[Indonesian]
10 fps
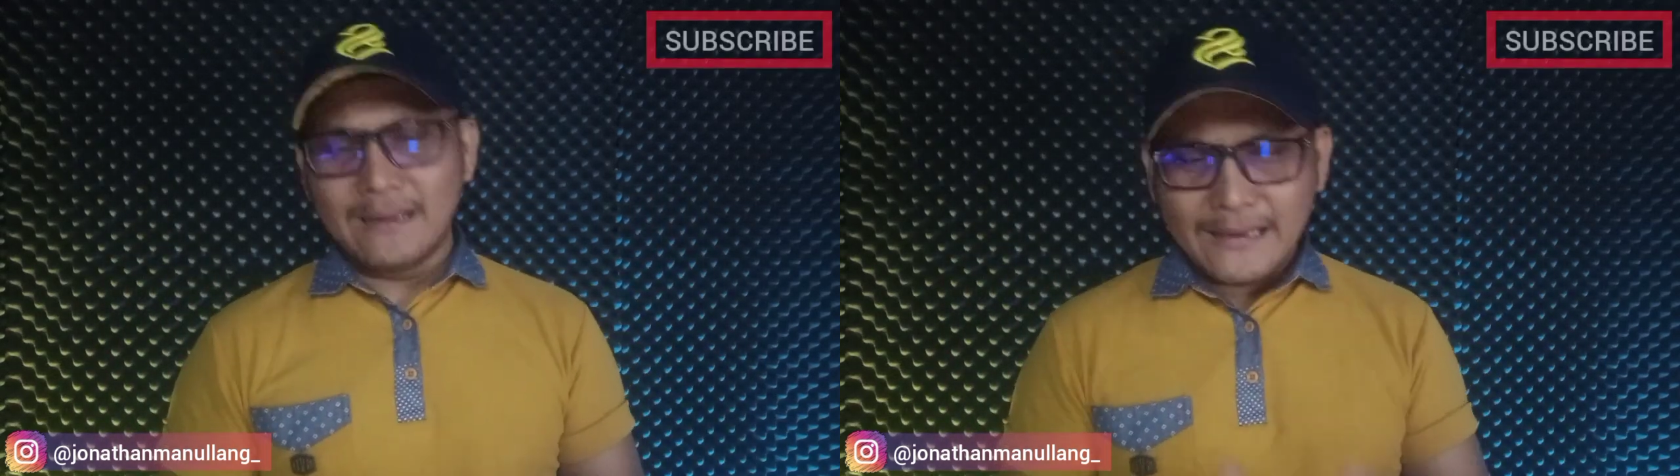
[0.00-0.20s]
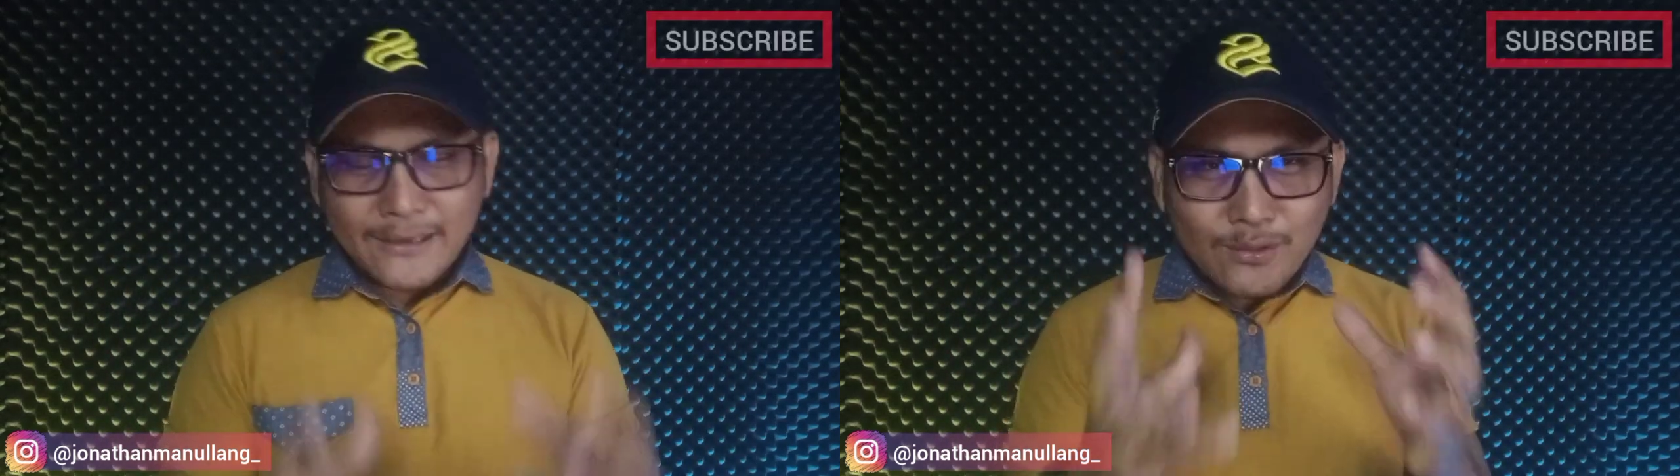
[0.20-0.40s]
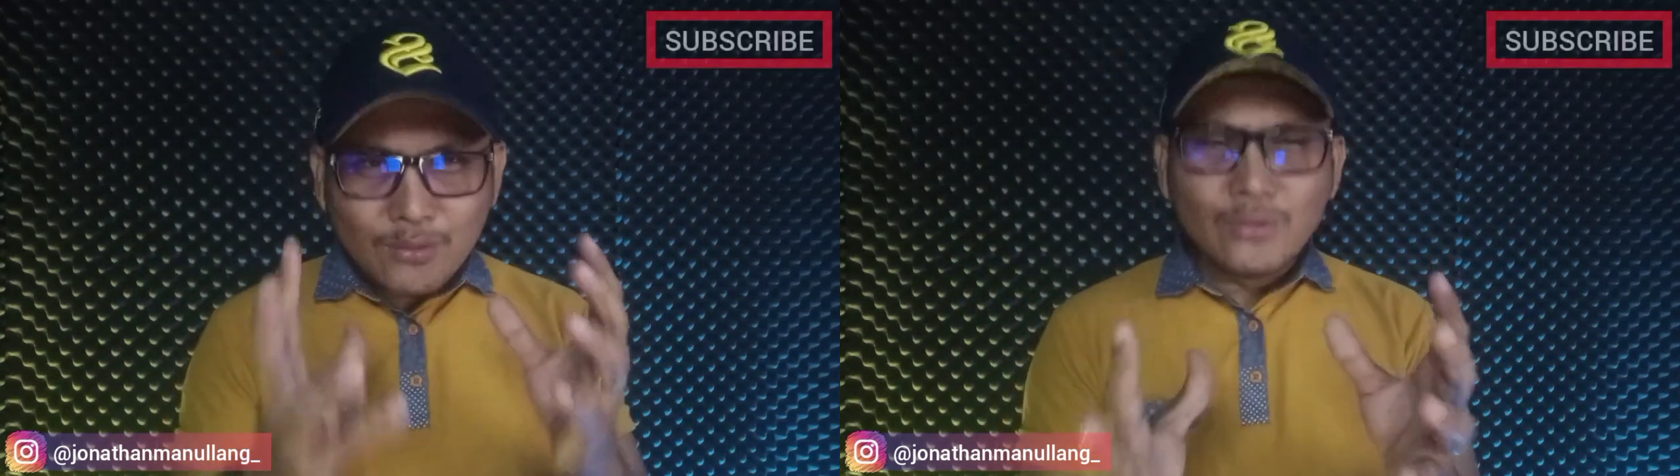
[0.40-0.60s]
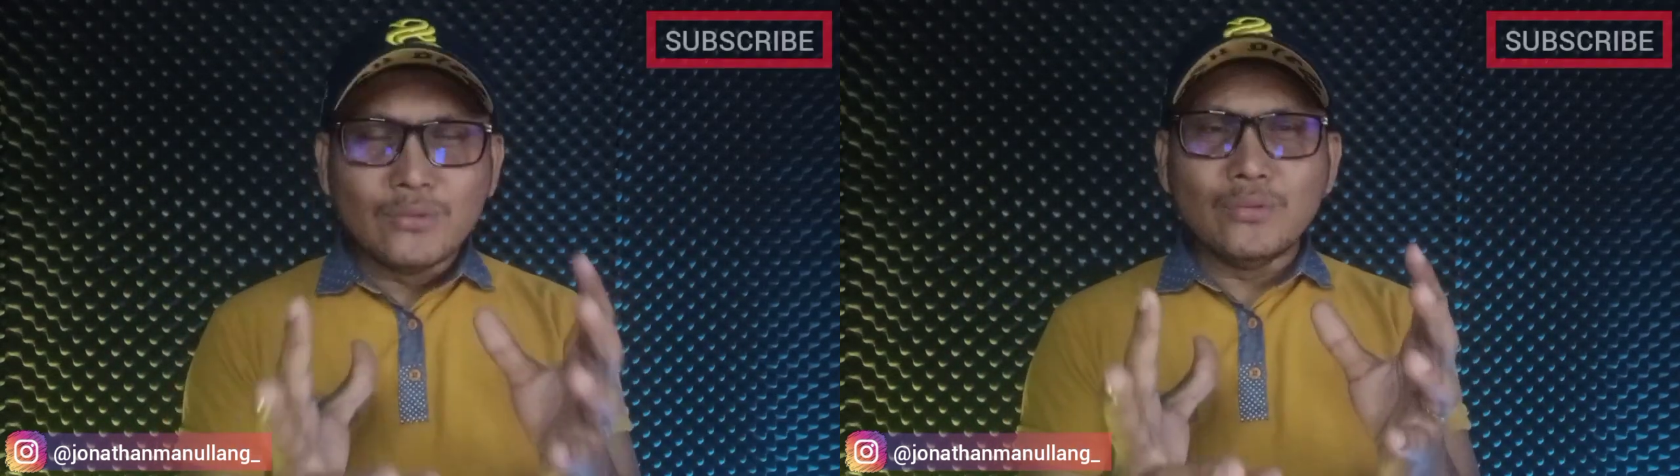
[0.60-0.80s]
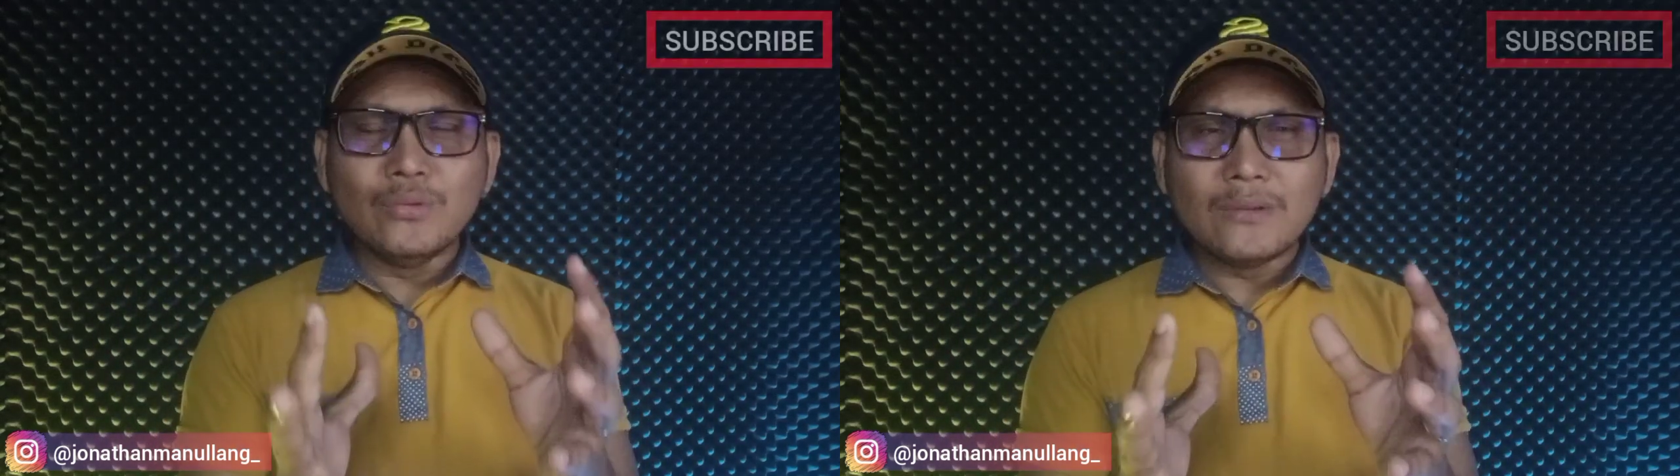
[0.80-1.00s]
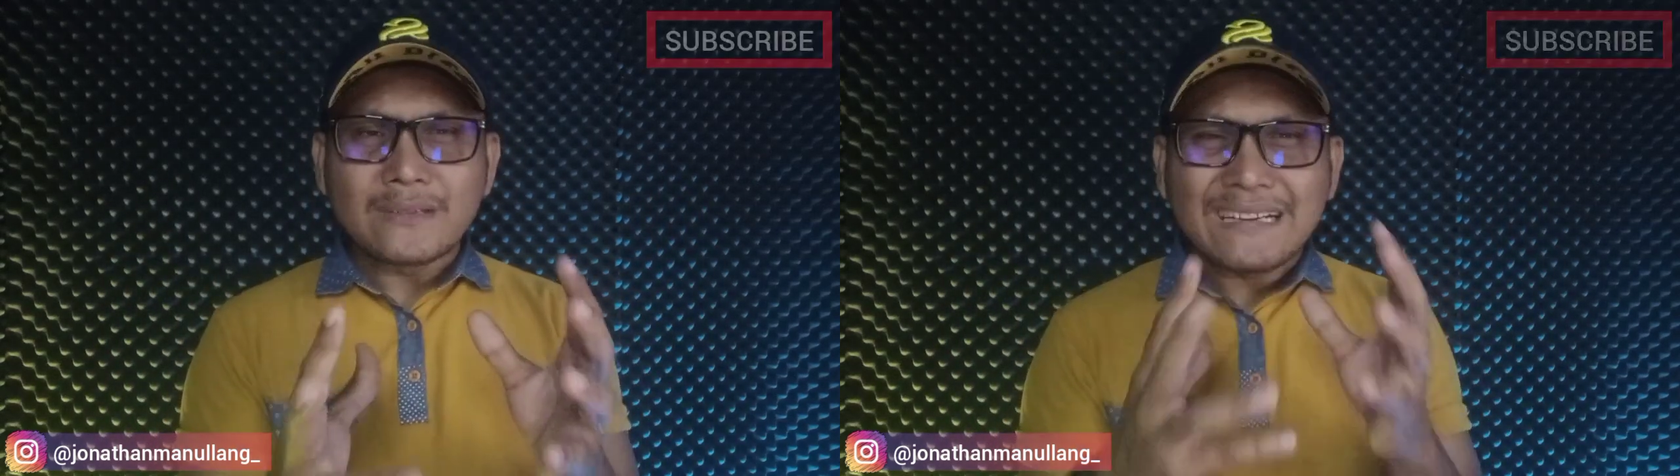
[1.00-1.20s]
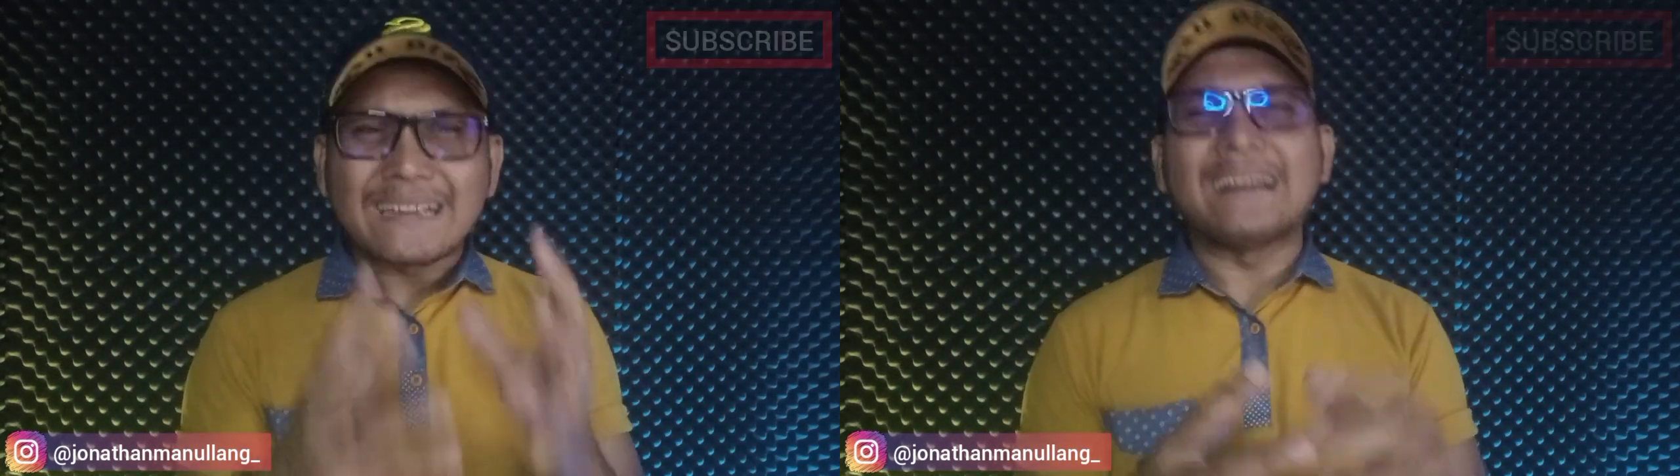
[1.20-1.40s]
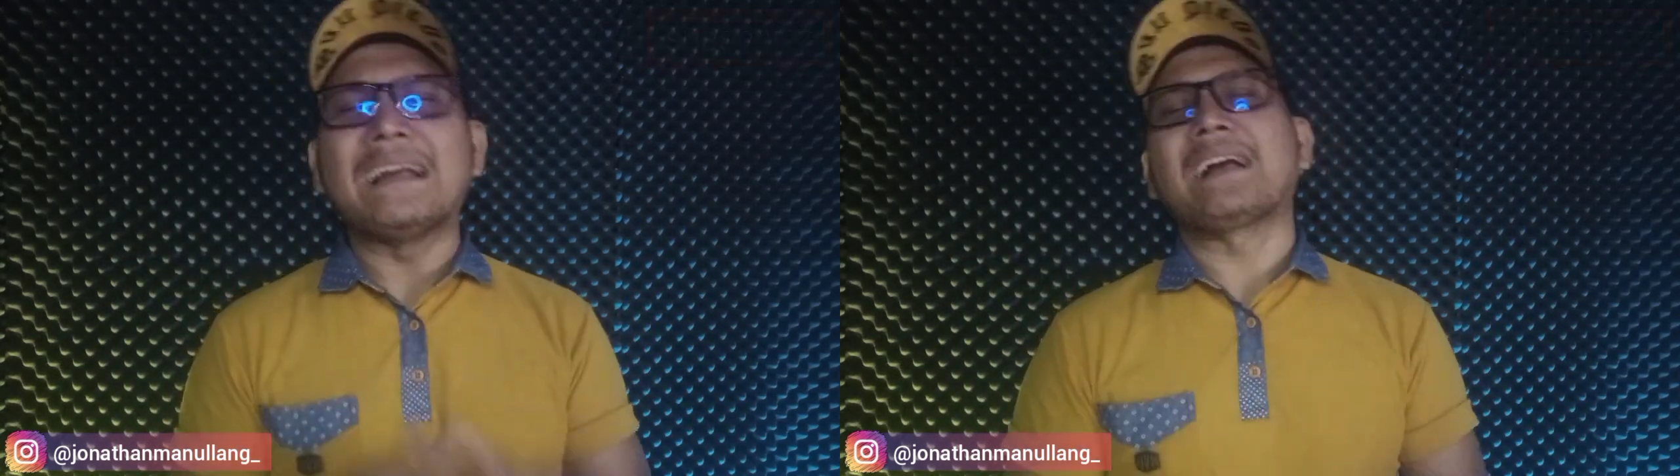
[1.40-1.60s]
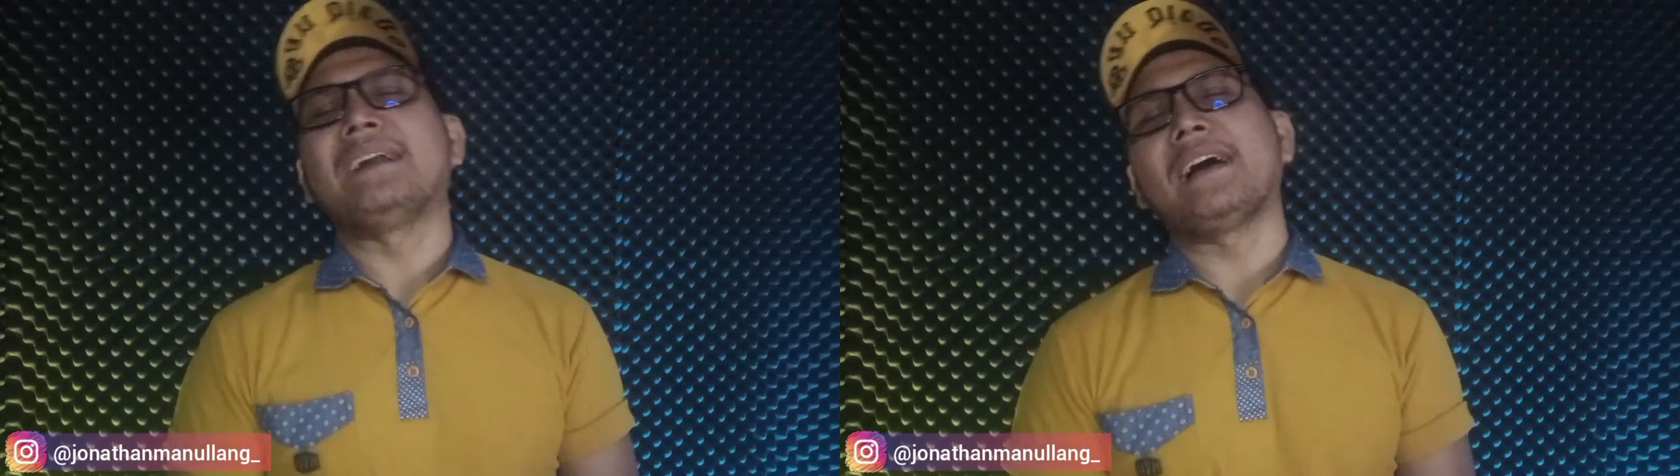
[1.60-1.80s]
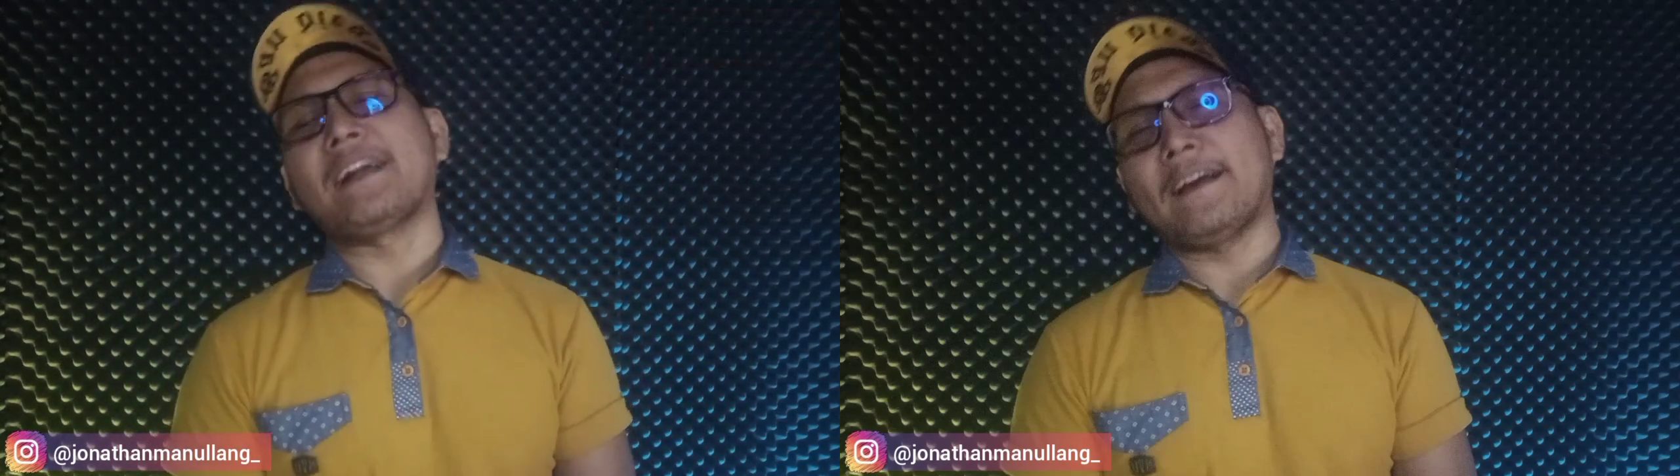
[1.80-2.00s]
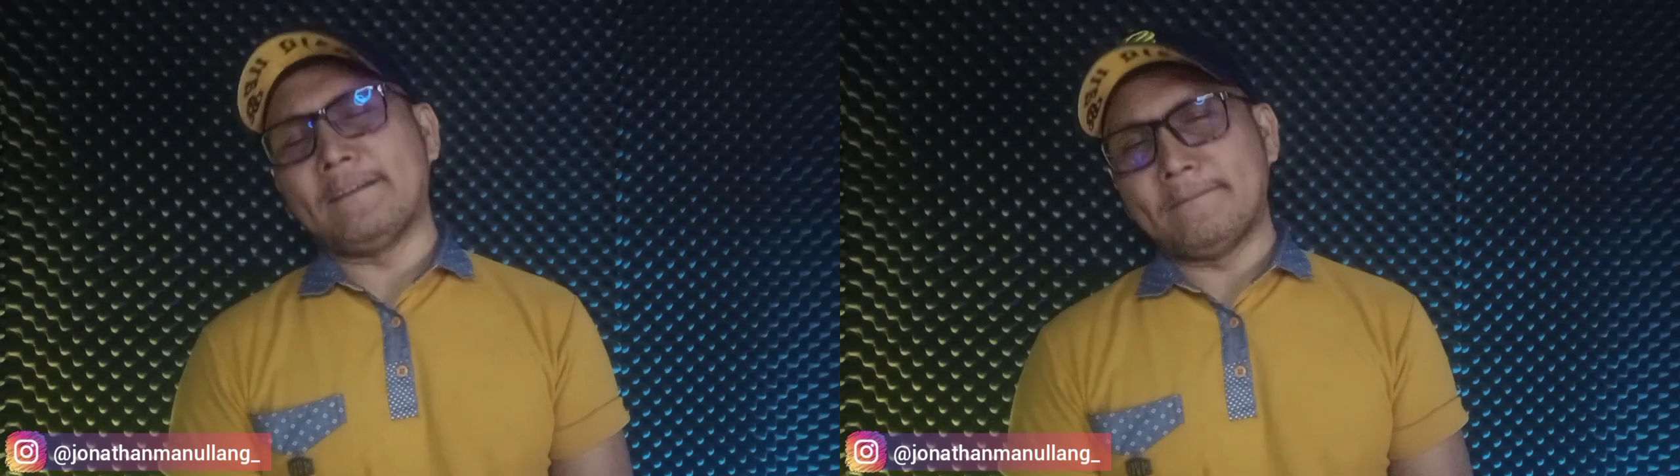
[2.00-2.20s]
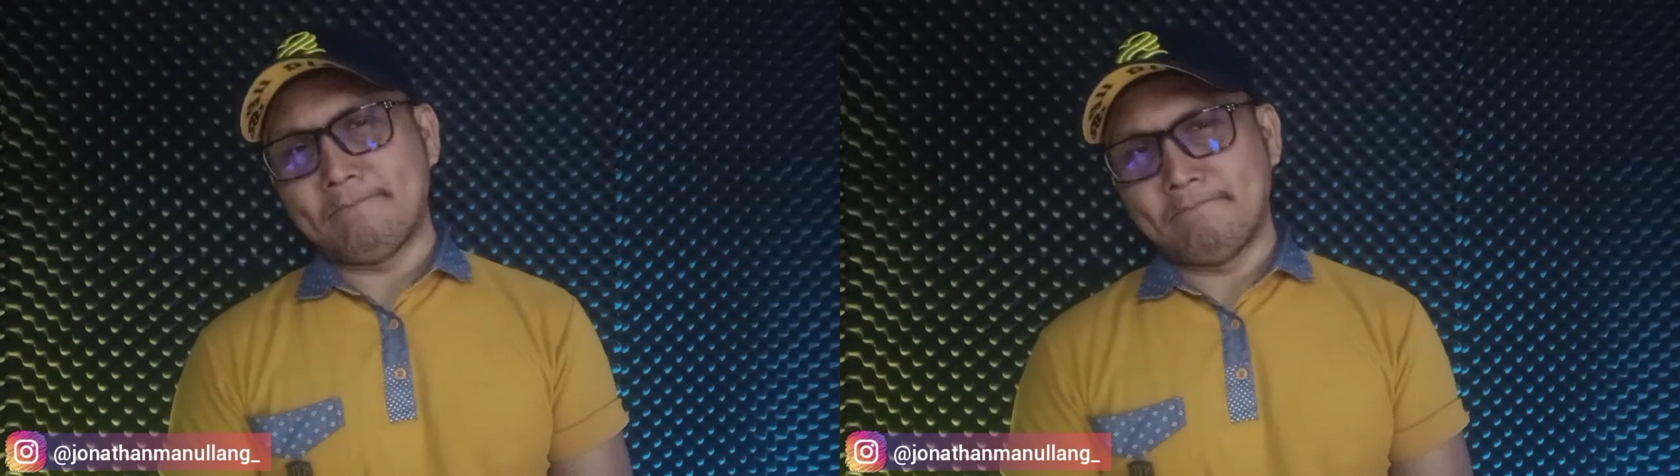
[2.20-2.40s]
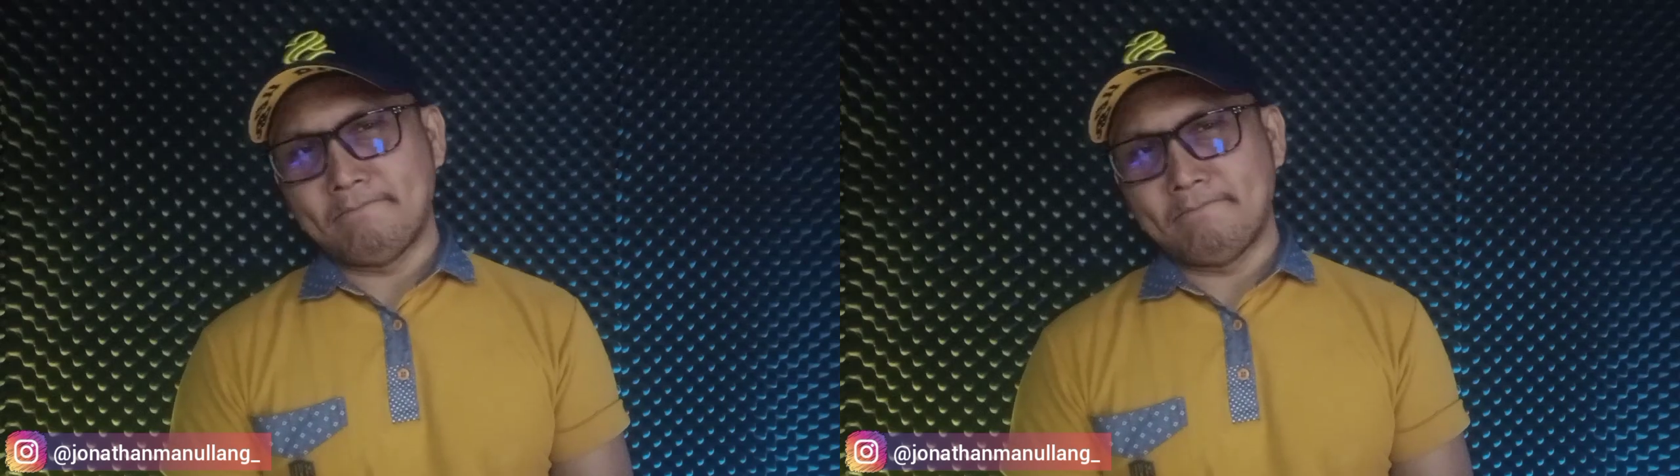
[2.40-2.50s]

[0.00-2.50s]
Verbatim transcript: Itu kekanak-kanakan